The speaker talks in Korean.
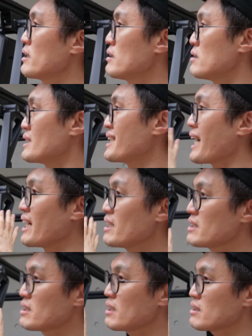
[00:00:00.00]
있는 이
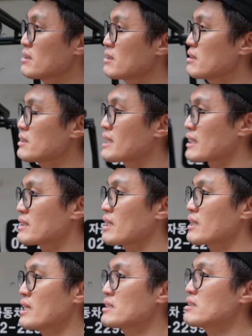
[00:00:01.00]
ACS를
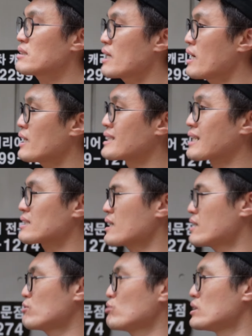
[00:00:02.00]
장착했을 때
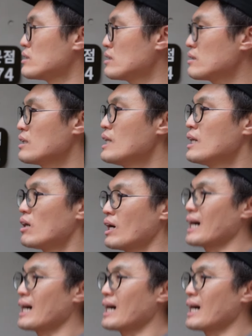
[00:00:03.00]
장착할 수 있는 어,